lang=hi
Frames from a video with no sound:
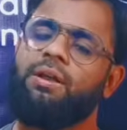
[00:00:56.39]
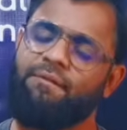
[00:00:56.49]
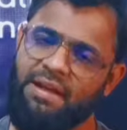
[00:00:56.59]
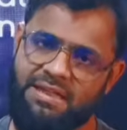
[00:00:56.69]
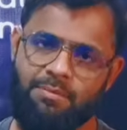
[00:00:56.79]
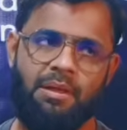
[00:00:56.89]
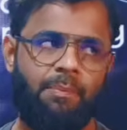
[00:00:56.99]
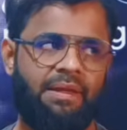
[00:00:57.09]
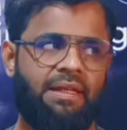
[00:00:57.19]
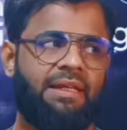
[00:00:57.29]
फ्लैक्सीबल
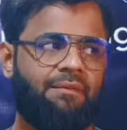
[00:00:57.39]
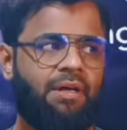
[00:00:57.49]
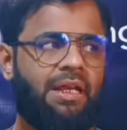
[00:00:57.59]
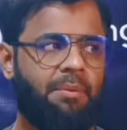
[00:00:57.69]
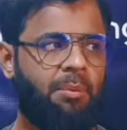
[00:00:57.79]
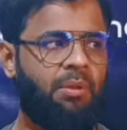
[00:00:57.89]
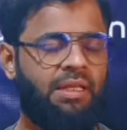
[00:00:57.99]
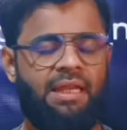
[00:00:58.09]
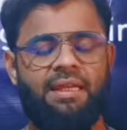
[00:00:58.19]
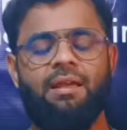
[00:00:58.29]
पैनल के बारे में भी
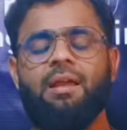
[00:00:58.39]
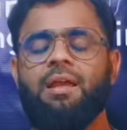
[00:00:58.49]
बताएंगे